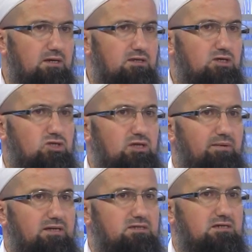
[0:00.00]
hiç
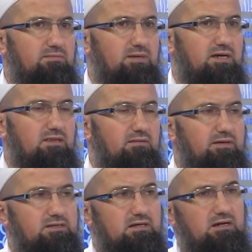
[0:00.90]
namaz kılmayan,
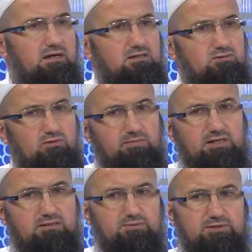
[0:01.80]
namazla alakası
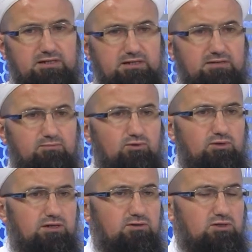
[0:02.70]
olmayan kimselere
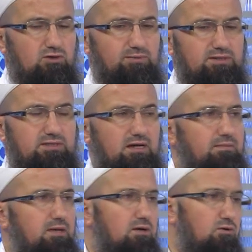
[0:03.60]
bunlara şey olması
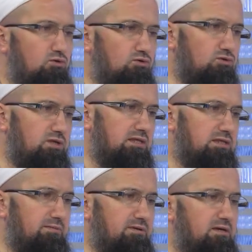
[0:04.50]
da uygun değil.
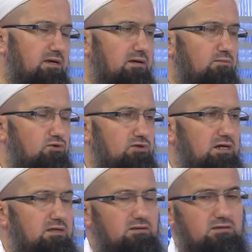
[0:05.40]
Tabi
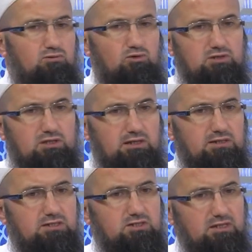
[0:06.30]
burada
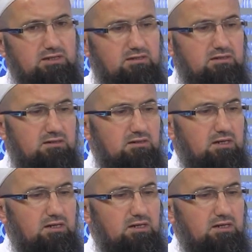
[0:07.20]
gözetilecek şey nedir?